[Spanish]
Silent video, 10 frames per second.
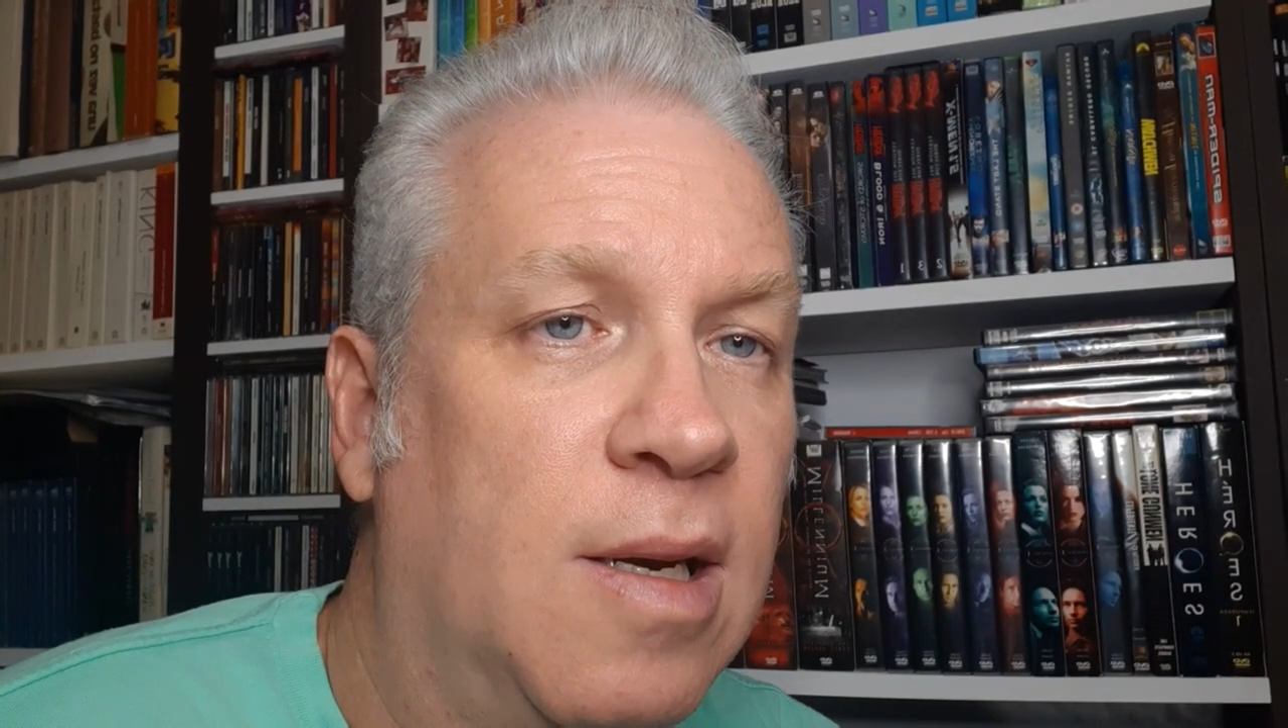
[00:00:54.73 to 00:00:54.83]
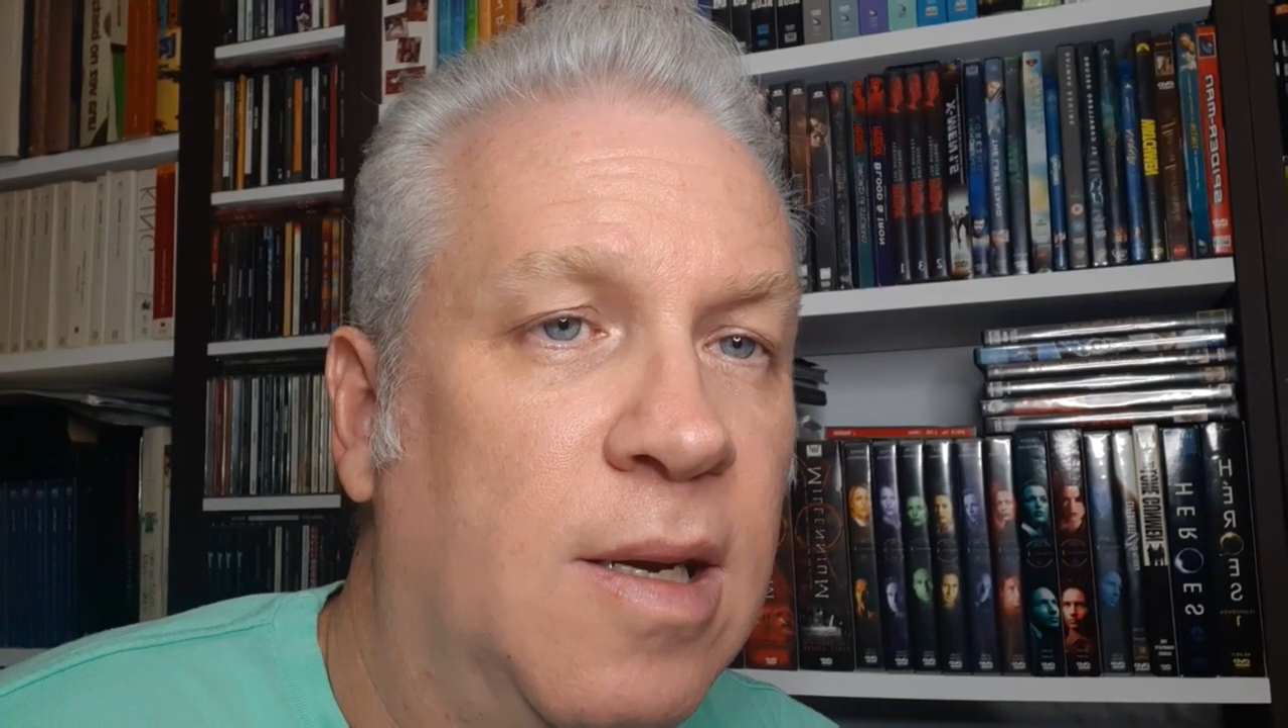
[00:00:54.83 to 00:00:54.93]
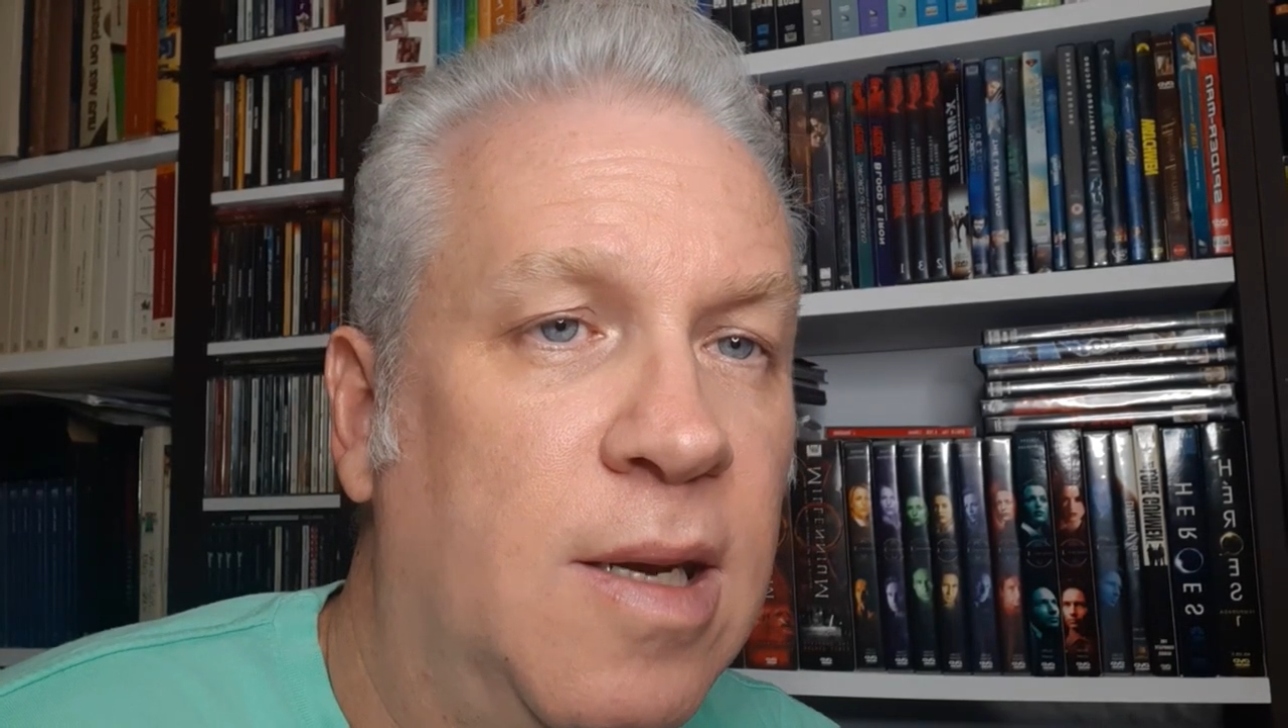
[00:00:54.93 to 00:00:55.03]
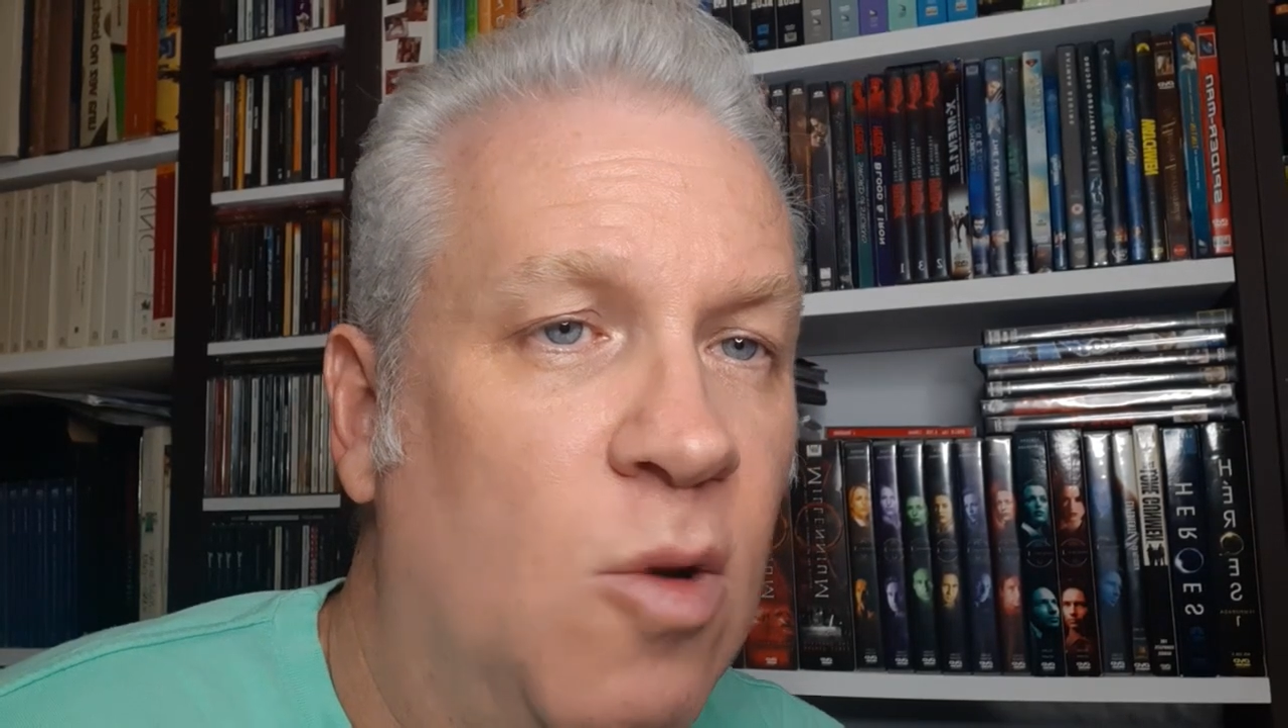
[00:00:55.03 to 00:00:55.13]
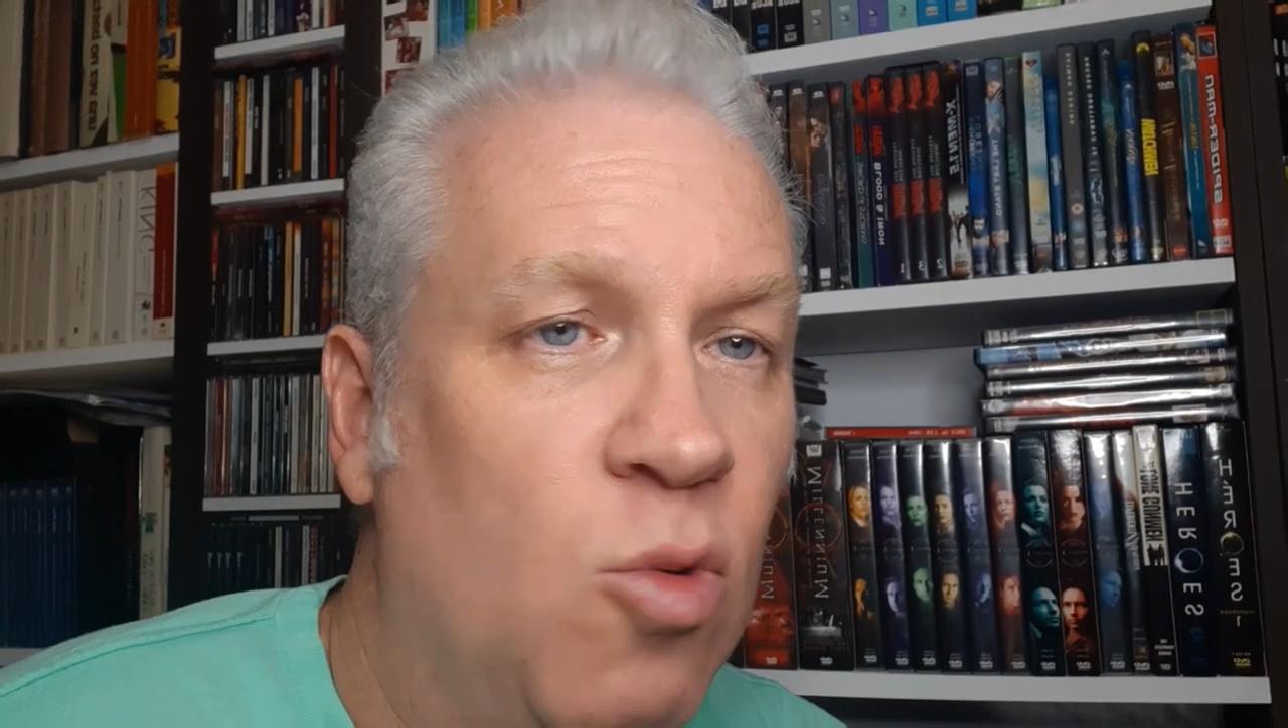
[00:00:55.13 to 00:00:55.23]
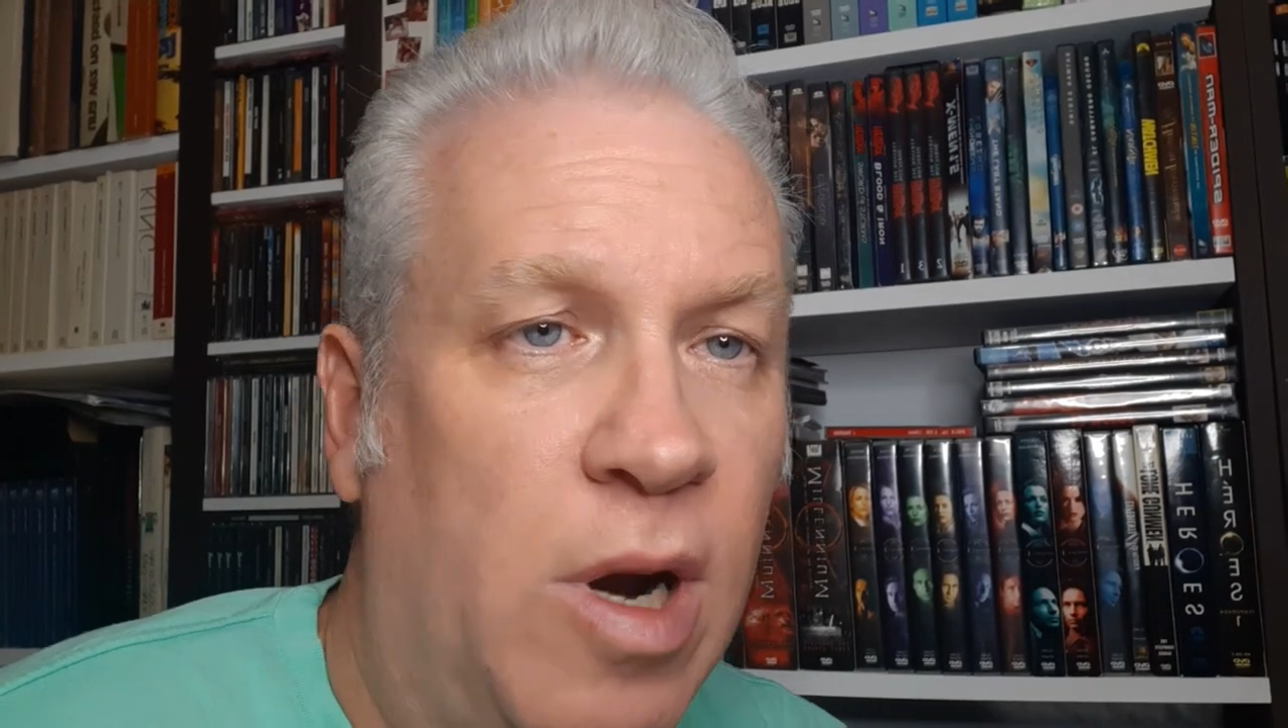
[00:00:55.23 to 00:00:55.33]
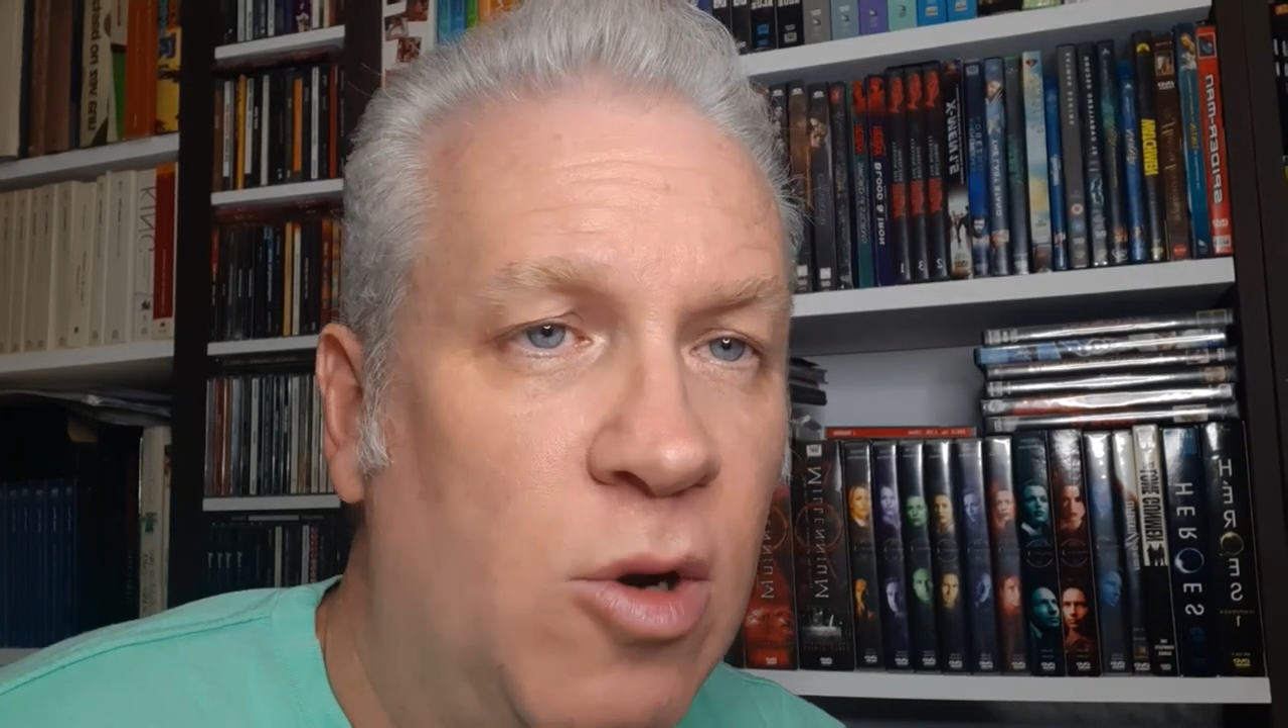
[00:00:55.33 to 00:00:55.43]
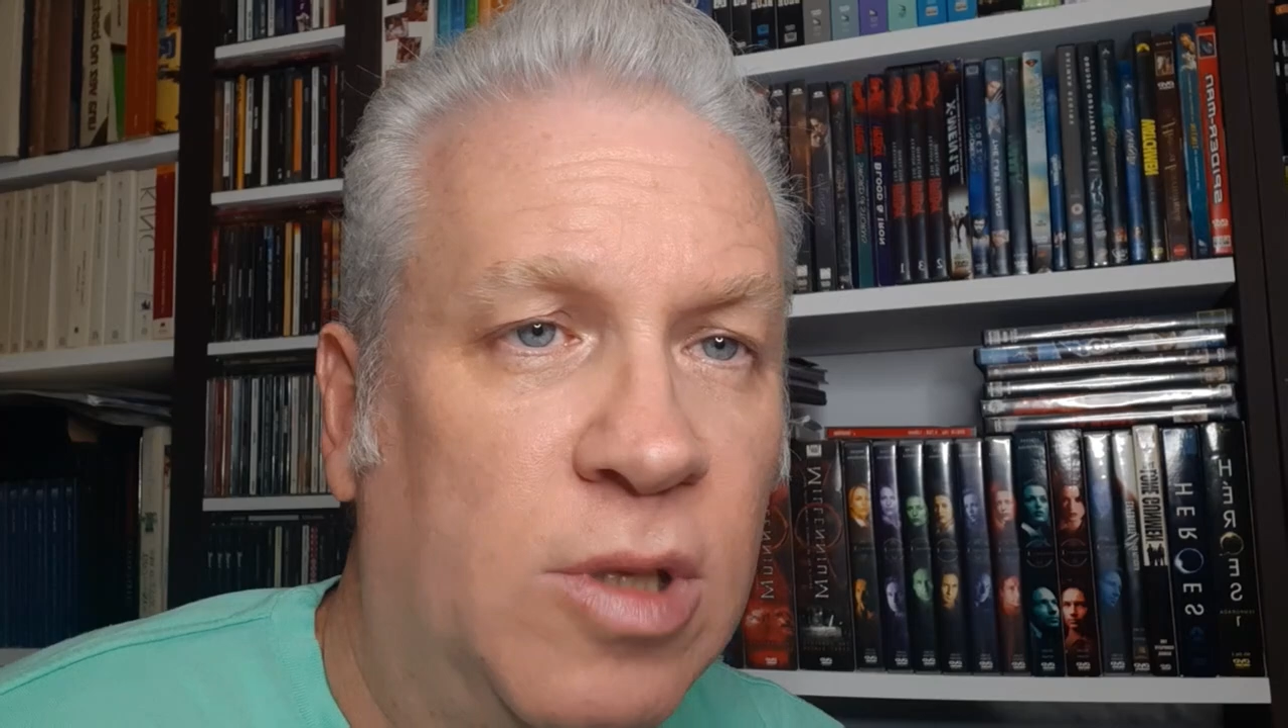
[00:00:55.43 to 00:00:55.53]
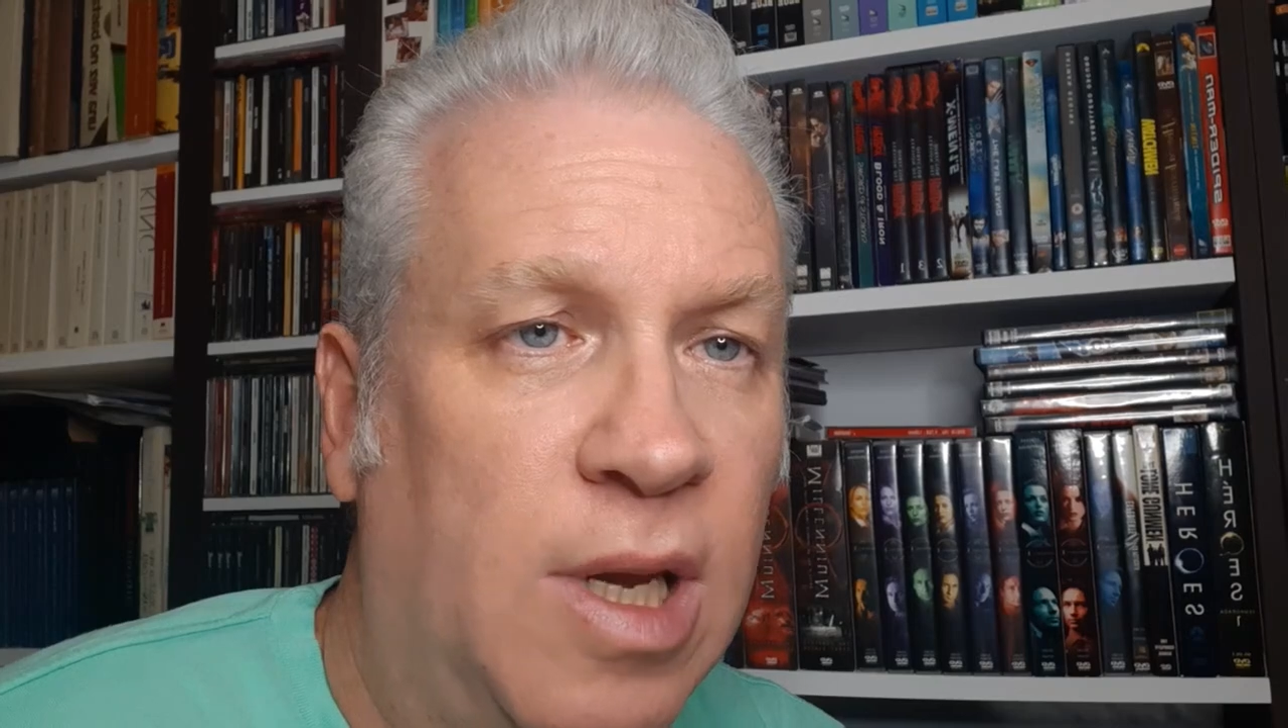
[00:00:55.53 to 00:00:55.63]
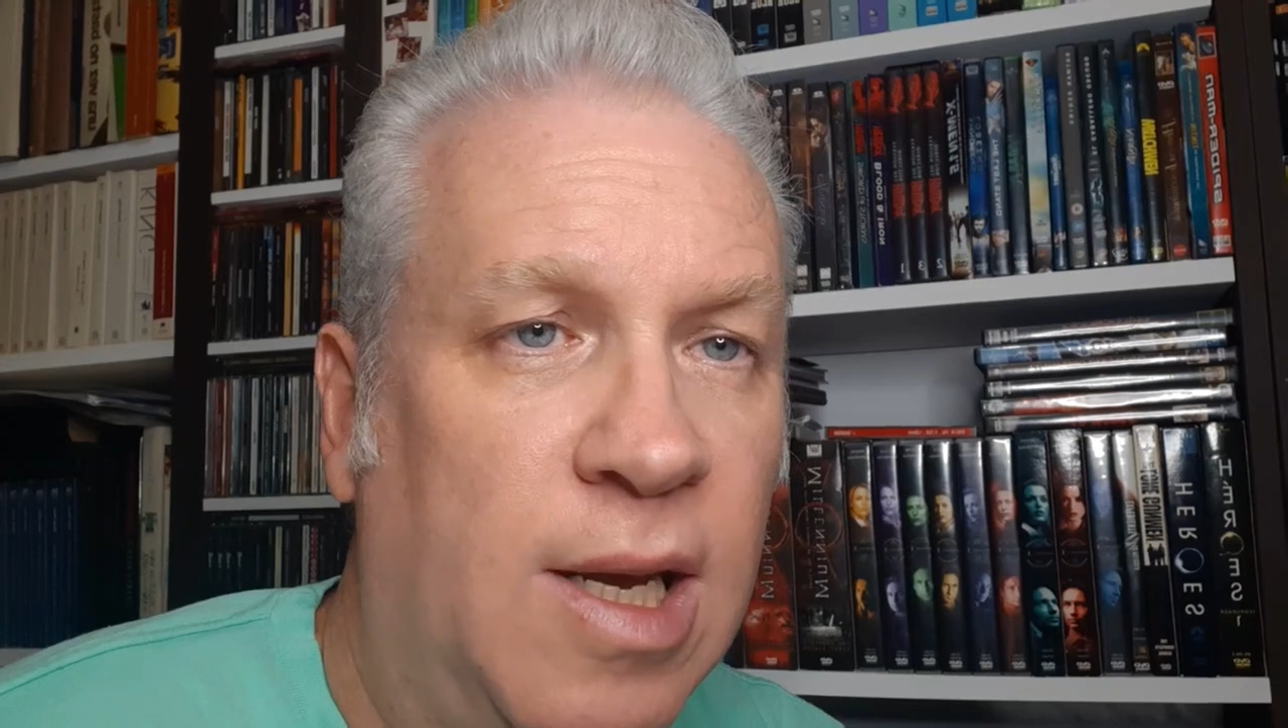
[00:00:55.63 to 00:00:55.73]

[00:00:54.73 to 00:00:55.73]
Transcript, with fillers: ninguna nota